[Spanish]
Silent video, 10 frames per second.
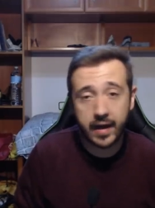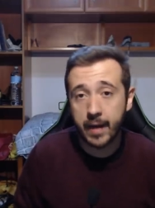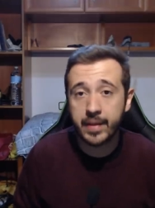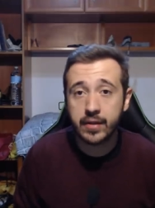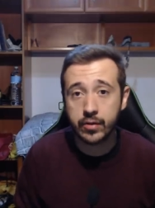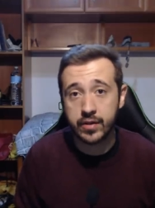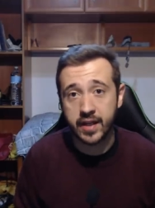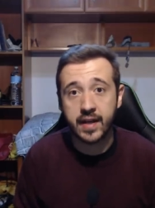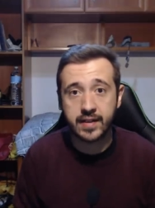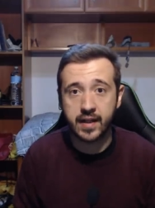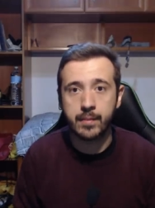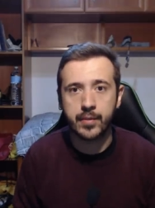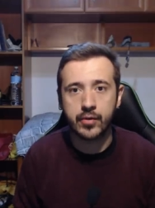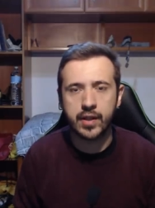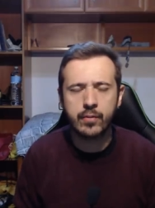Hamilton ya es
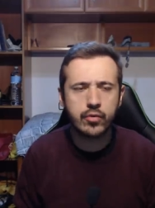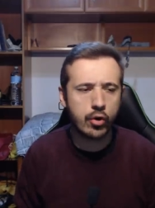campeón del mundo.